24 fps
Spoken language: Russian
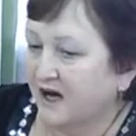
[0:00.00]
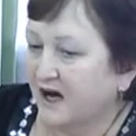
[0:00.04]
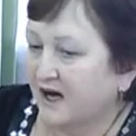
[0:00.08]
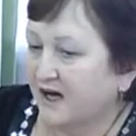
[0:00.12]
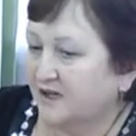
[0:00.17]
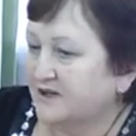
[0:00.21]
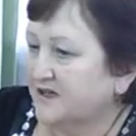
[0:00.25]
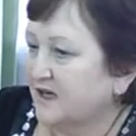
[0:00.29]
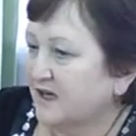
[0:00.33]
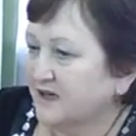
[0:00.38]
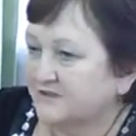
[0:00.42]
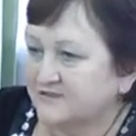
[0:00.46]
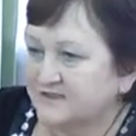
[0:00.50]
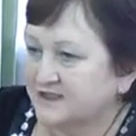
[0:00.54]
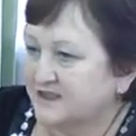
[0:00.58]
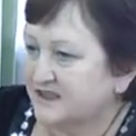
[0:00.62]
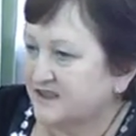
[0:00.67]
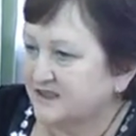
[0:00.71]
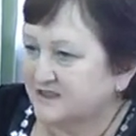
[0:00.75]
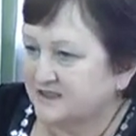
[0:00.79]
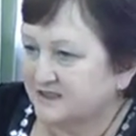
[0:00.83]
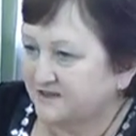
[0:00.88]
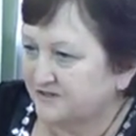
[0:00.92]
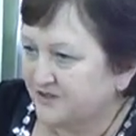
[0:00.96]
А так
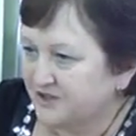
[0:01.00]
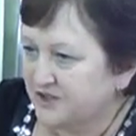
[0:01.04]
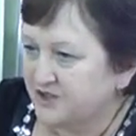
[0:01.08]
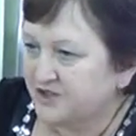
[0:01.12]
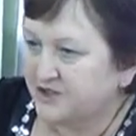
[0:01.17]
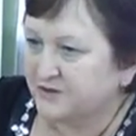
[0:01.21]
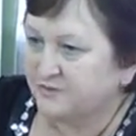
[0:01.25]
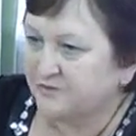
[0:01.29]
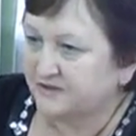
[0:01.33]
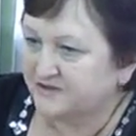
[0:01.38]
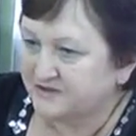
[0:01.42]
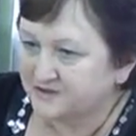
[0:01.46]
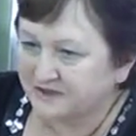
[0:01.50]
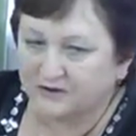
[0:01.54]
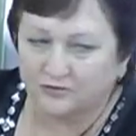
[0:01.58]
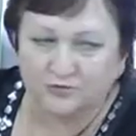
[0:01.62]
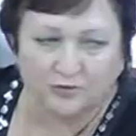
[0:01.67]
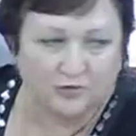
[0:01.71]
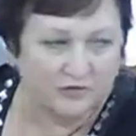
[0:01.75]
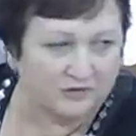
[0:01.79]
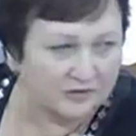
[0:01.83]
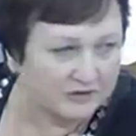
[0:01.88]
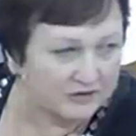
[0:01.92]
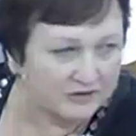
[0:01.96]
все эти вещи мы все
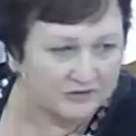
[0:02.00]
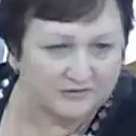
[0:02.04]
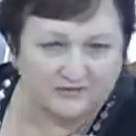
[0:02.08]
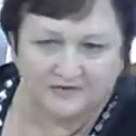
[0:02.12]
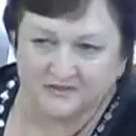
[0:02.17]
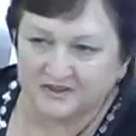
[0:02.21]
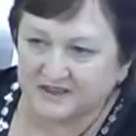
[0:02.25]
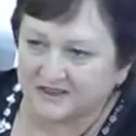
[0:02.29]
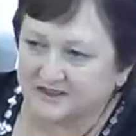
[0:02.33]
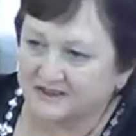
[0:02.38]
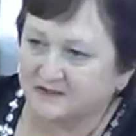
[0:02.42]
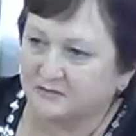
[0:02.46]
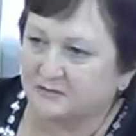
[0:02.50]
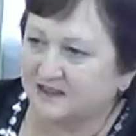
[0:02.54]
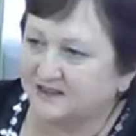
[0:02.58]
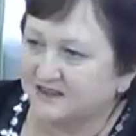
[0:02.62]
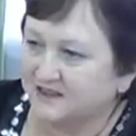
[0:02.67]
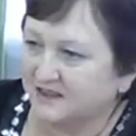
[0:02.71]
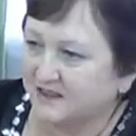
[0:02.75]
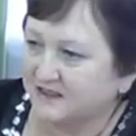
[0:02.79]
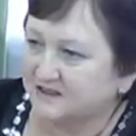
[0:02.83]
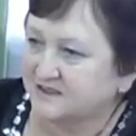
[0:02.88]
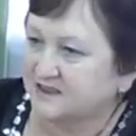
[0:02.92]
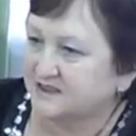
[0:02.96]
равно в тесном
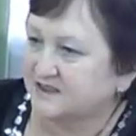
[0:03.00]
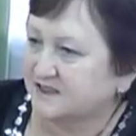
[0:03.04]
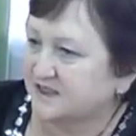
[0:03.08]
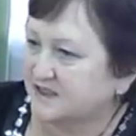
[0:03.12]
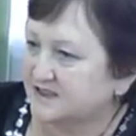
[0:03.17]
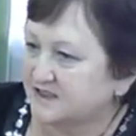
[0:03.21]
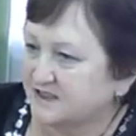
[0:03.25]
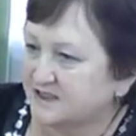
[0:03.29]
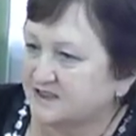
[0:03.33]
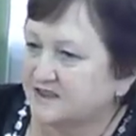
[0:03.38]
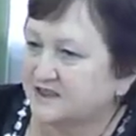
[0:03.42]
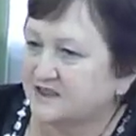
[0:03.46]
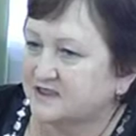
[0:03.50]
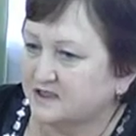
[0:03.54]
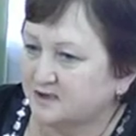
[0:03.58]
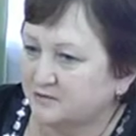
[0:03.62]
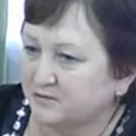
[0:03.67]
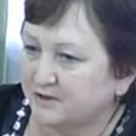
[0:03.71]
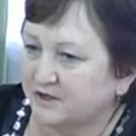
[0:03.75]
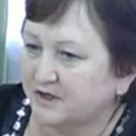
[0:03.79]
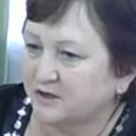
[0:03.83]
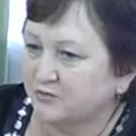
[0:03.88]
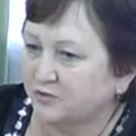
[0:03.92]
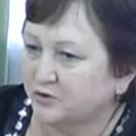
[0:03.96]
контакте с Козельской
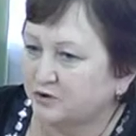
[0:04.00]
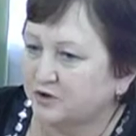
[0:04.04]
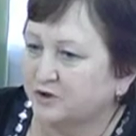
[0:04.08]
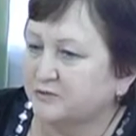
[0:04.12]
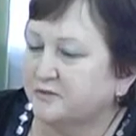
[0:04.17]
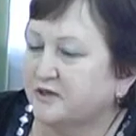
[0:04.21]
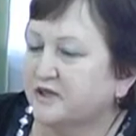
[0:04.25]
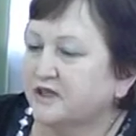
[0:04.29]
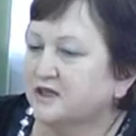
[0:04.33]
церковью работаем,